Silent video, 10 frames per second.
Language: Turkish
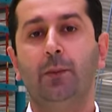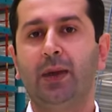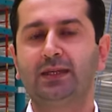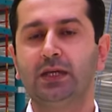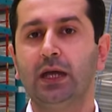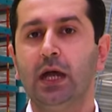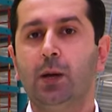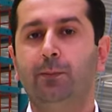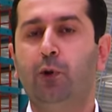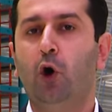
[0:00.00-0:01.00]
Peki
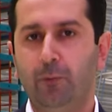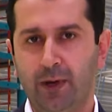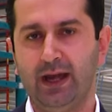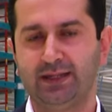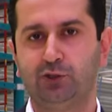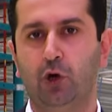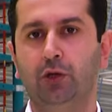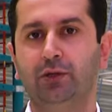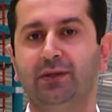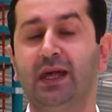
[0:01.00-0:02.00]
bu
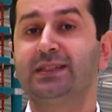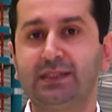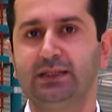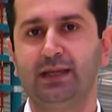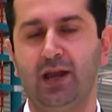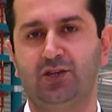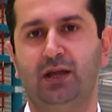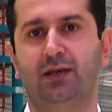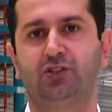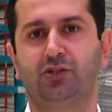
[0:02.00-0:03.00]
operasyon nasıl
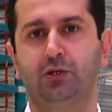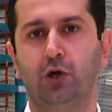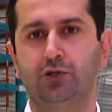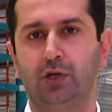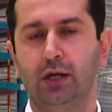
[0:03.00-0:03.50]
gerçekleştiriliyor?